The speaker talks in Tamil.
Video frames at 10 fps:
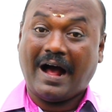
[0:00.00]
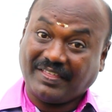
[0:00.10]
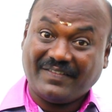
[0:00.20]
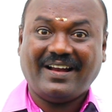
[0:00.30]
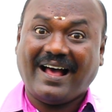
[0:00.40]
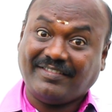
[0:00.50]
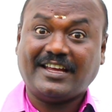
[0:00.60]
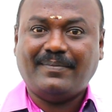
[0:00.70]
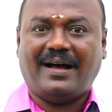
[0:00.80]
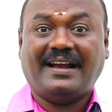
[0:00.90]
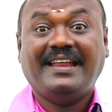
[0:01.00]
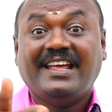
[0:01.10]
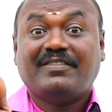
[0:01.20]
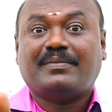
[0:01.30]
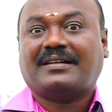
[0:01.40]
அதை விட அதிகமாக
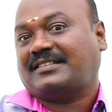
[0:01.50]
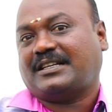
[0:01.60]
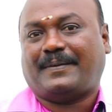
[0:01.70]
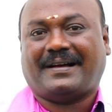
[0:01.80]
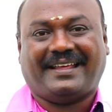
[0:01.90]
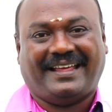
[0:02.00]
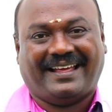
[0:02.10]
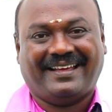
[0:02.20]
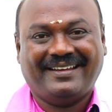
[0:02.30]
நீங்கள் வருமான சேர்த்தத்தை பார்க்குறீங்க